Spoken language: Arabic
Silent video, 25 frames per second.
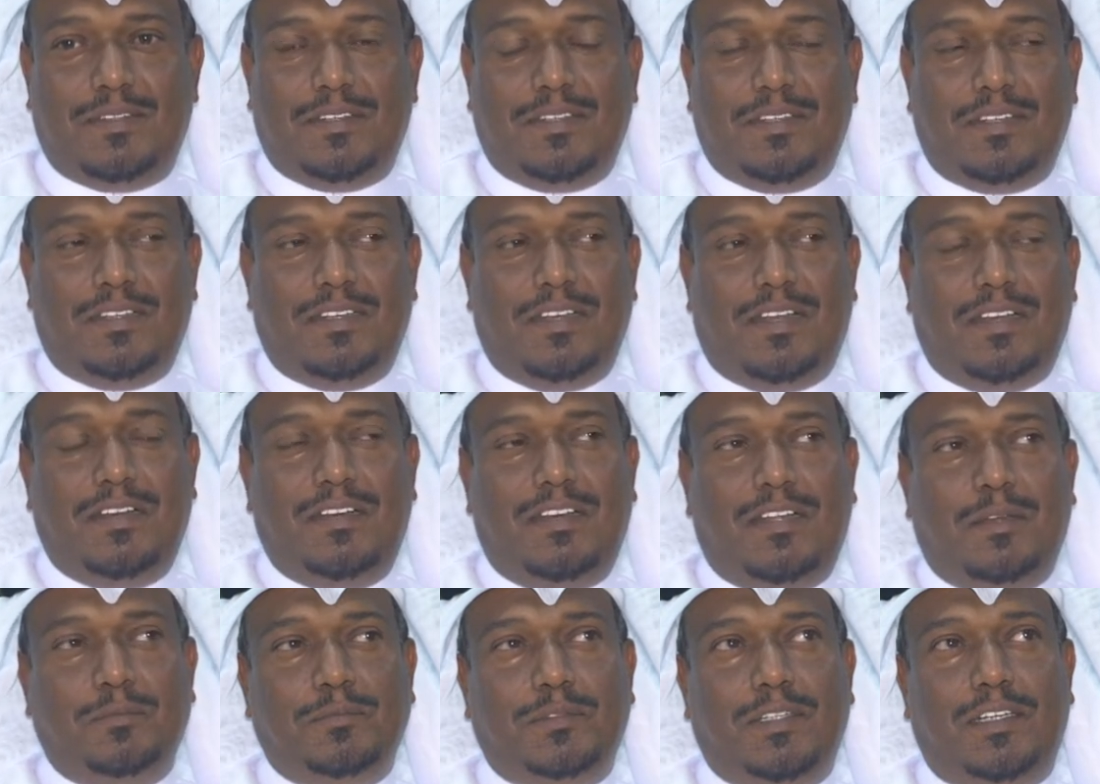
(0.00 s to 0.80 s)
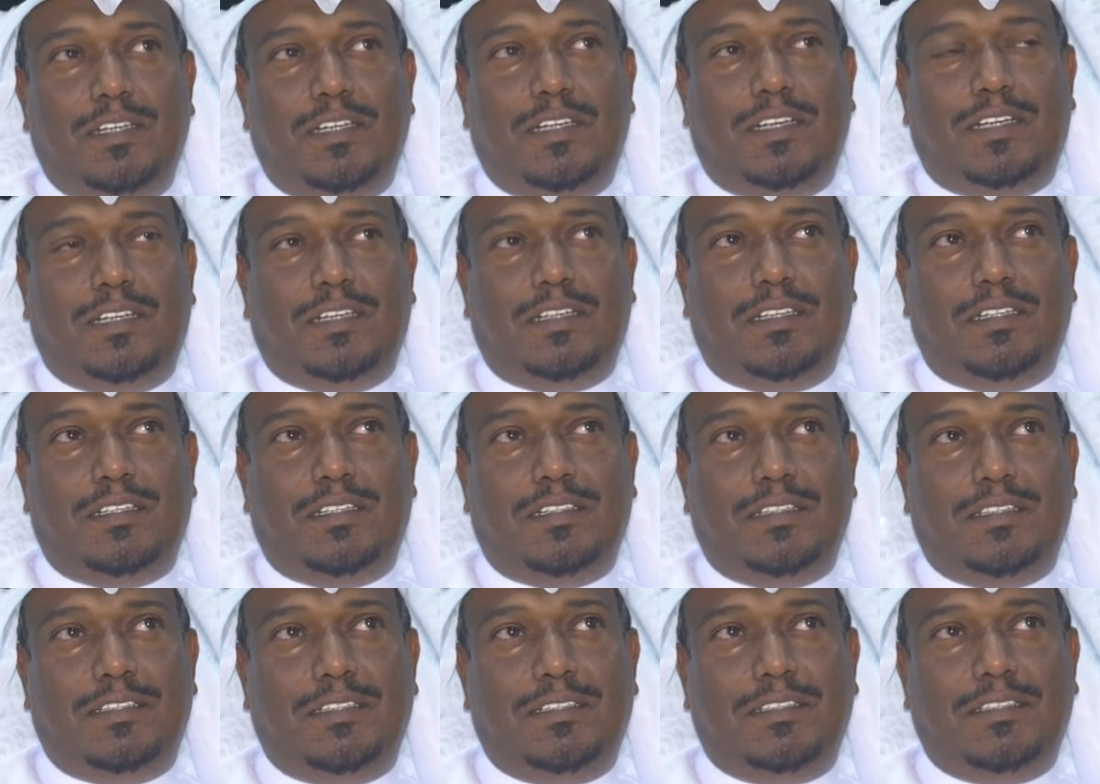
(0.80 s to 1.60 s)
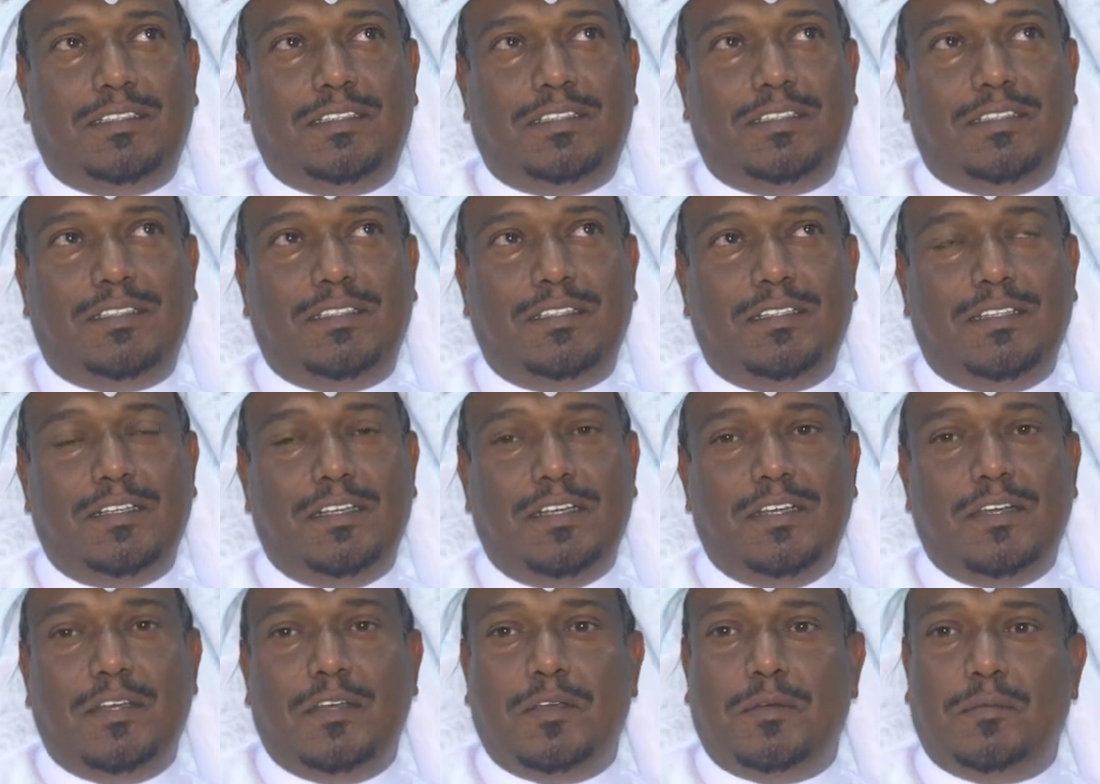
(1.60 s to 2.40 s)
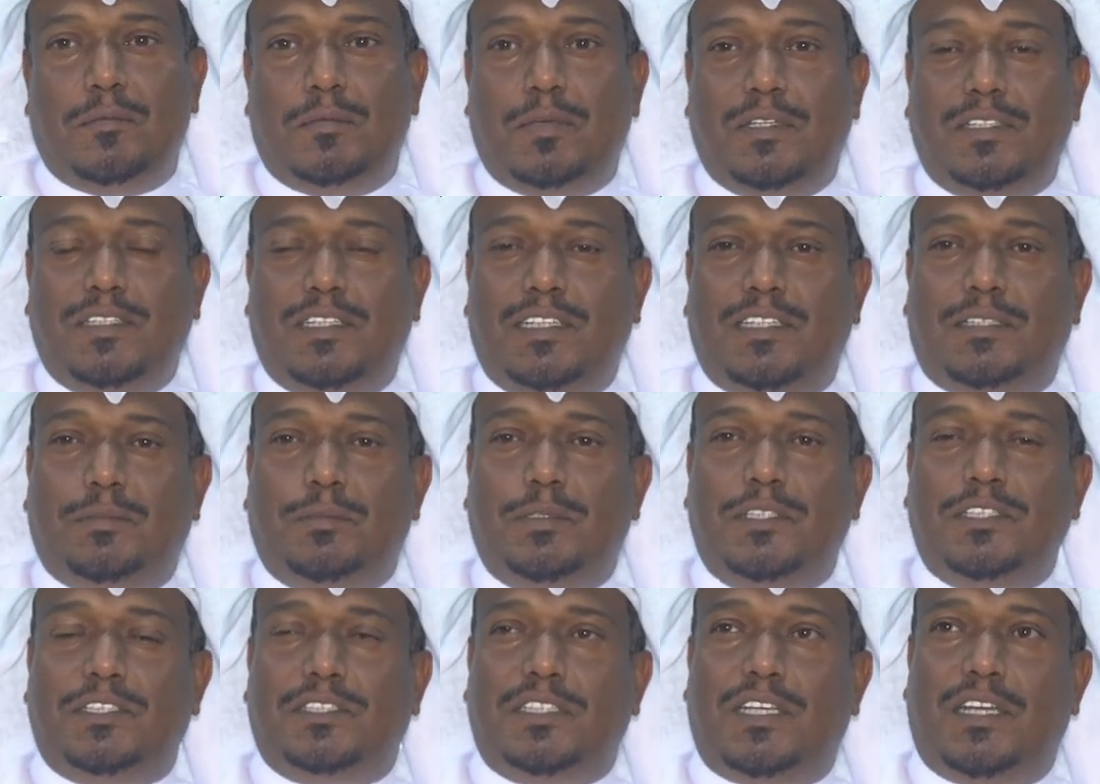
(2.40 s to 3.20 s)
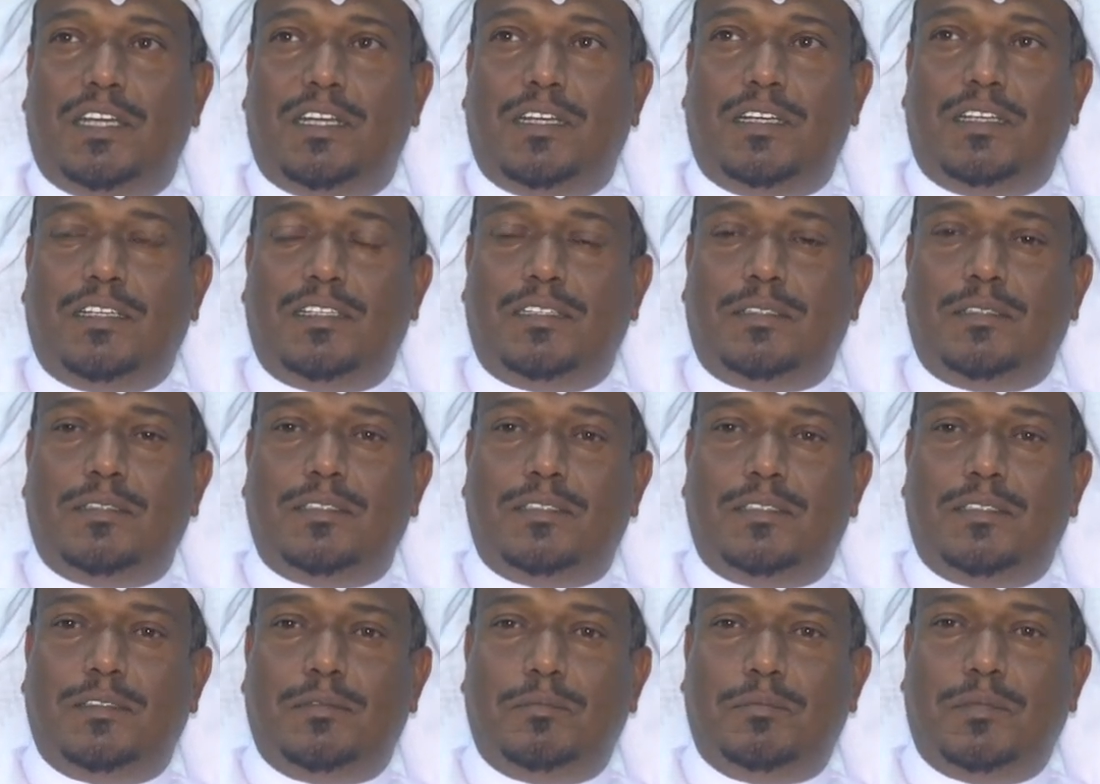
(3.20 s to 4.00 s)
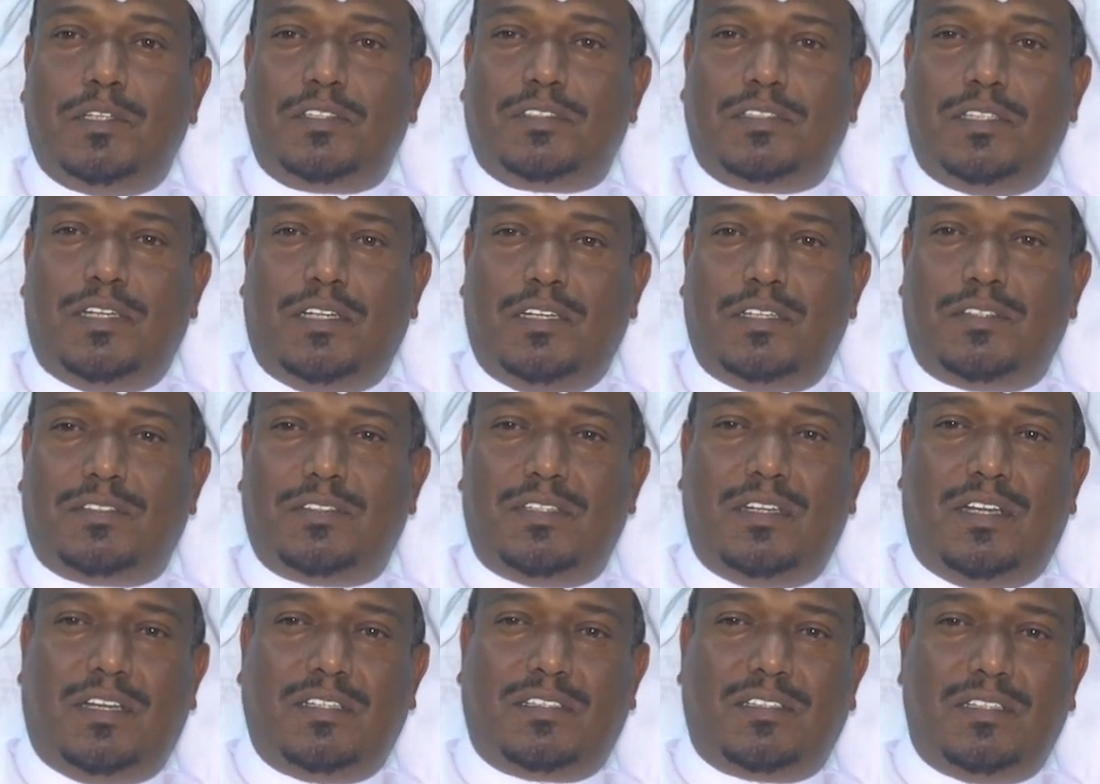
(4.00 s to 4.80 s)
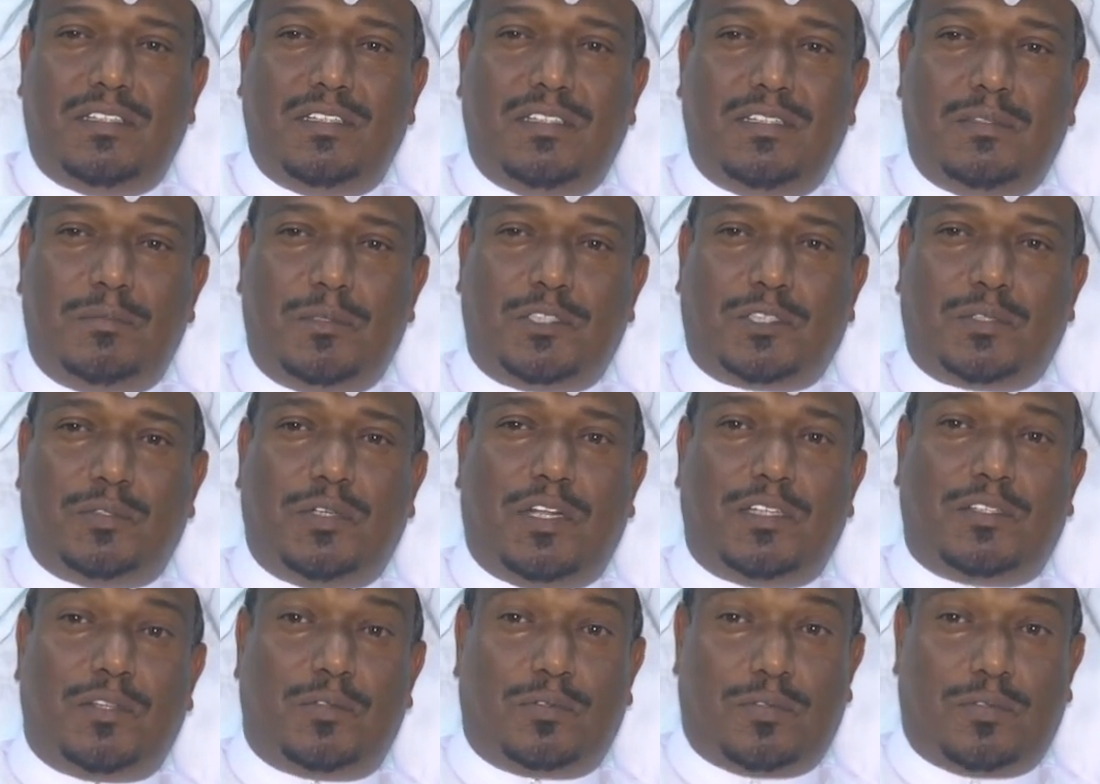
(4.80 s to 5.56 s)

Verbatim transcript: آه، يعني الحمد لله آه، بديت بانشاء مصنع لصناعه المشغولات